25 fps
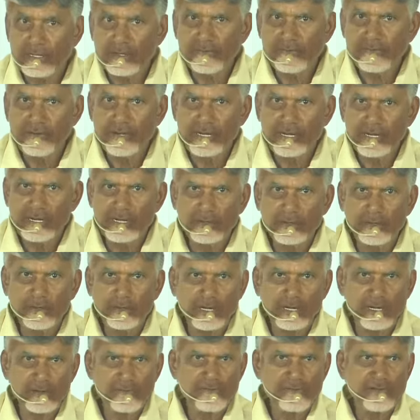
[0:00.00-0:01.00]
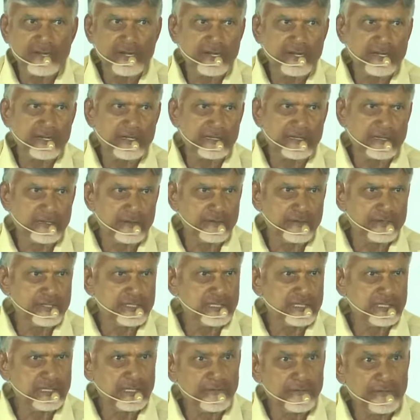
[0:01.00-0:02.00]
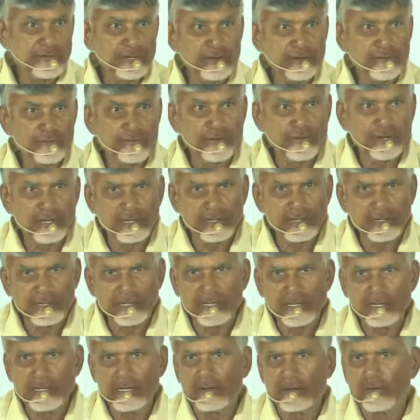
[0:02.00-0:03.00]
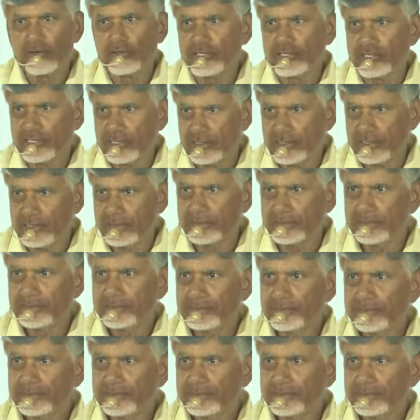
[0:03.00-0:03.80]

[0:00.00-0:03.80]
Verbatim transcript: డివిడెంట్ ఒక అడ్వాంటేజ్గా వచ్చింది విండ్ ఫాల్ గెయిన్గా వచ్చింది